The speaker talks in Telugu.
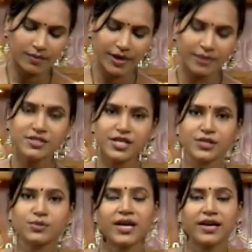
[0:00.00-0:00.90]
మనం
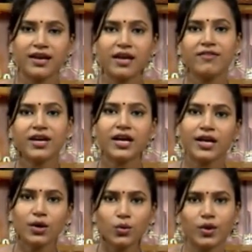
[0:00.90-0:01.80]
చేసుకునే గ్రేవీ
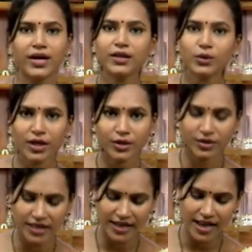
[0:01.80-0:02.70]
కర్రీ కుక్ అయిందో లేదో
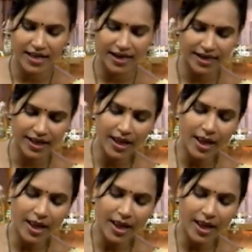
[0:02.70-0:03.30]
తెలియాలి అంటే